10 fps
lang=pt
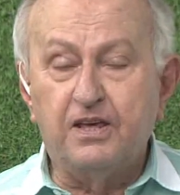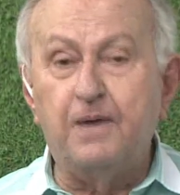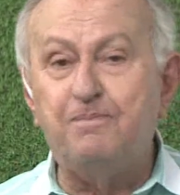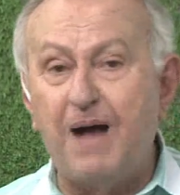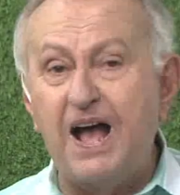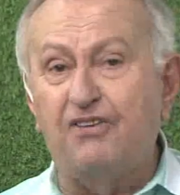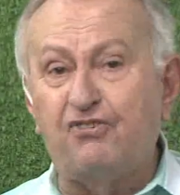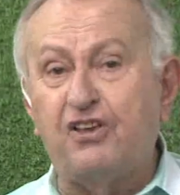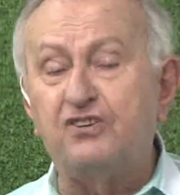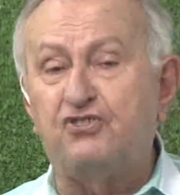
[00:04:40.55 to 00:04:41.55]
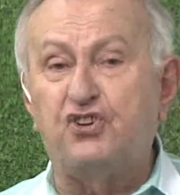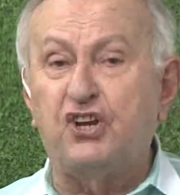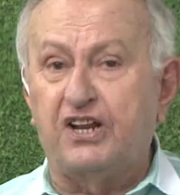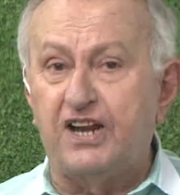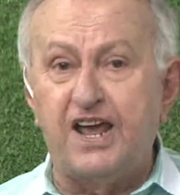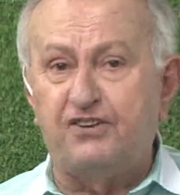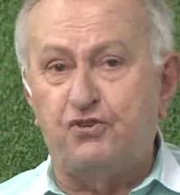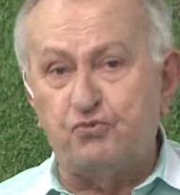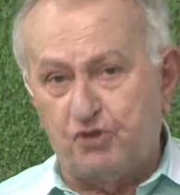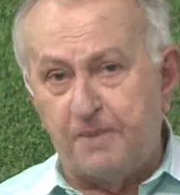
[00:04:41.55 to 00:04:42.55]
que máscara,
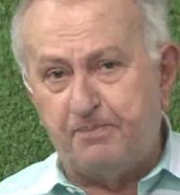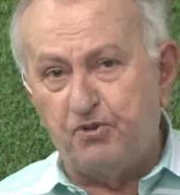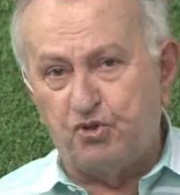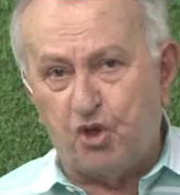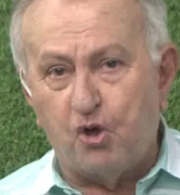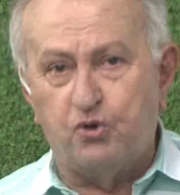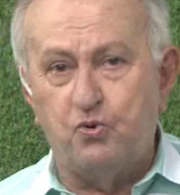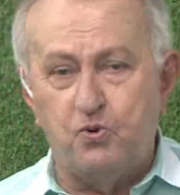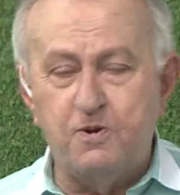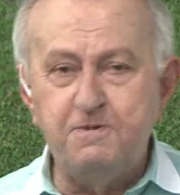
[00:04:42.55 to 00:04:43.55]
chiclete o tempo todo